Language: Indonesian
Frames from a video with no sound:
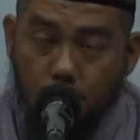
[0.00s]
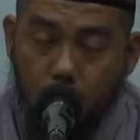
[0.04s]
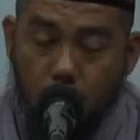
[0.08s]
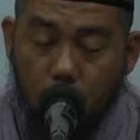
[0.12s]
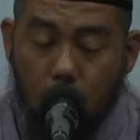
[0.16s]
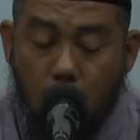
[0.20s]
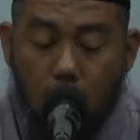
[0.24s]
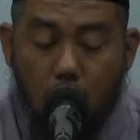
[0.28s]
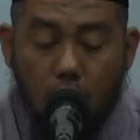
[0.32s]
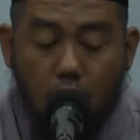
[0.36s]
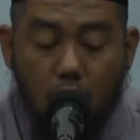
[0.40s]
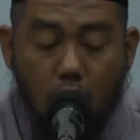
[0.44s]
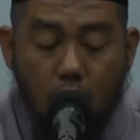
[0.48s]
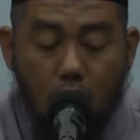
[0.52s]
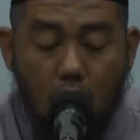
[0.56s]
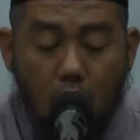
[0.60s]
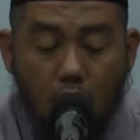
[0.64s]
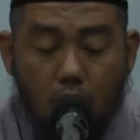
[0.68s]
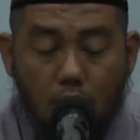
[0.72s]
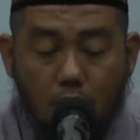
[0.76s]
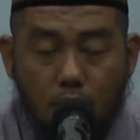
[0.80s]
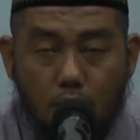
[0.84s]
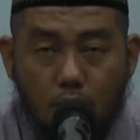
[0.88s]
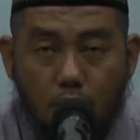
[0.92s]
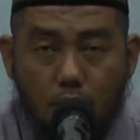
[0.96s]

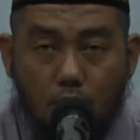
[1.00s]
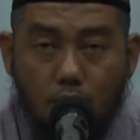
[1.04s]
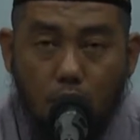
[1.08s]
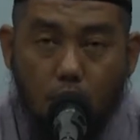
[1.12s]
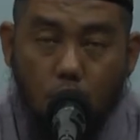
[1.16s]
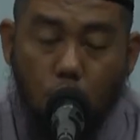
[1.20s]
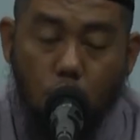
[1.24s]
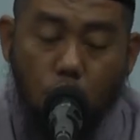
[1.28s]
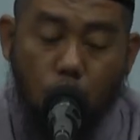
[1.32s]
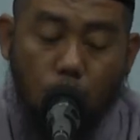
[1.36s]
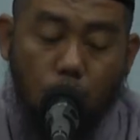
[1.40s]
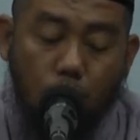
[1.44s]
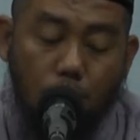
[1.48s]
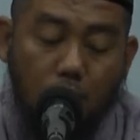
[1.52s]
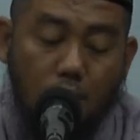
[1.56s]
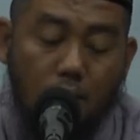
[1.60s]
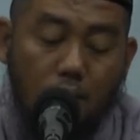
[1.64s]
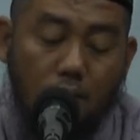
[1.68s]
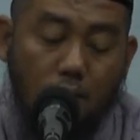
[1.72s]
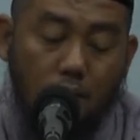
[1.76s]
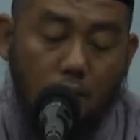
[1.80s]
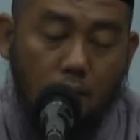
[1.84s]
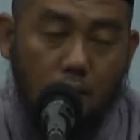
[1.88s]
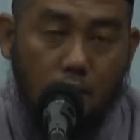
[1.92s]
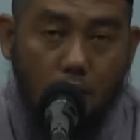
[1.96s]
tentang begitu
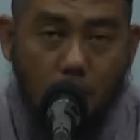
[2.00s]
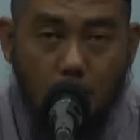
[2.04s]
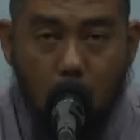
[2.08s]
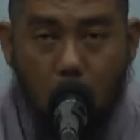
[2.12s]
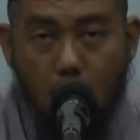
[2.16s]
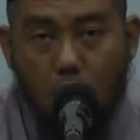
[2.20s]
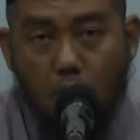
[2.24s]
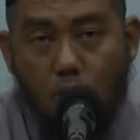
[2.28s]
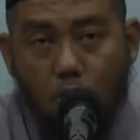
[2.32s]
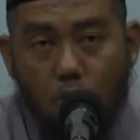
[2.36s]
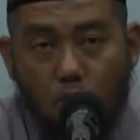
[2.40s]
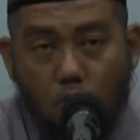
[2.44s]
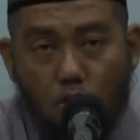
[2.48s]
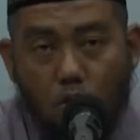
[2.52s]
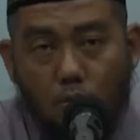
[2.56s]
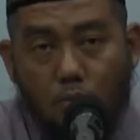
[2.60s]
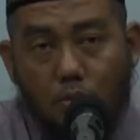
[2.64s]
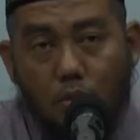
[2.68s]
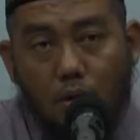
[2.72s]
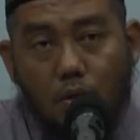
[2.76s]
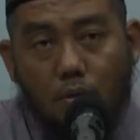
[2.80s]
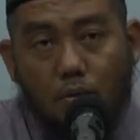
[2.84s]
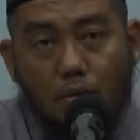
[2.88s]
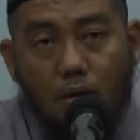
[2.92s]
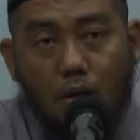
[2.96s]
pentingnya untuk
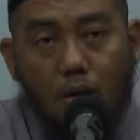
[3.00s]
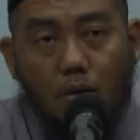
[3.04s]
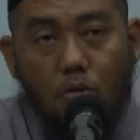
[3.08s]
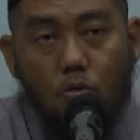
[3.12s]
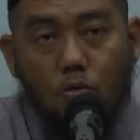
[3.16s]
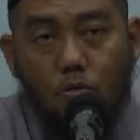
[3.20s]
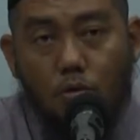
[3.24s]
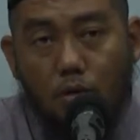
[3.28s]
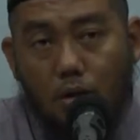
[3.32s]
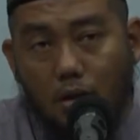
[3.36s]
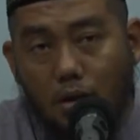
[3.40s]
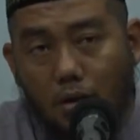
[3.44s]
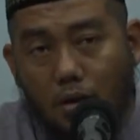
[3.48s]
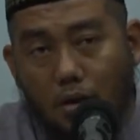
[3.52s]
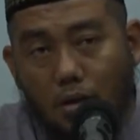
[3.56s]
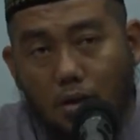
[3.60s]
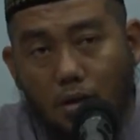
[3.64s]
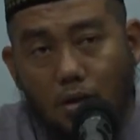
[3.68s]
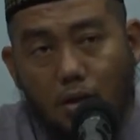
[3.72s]
mengetahui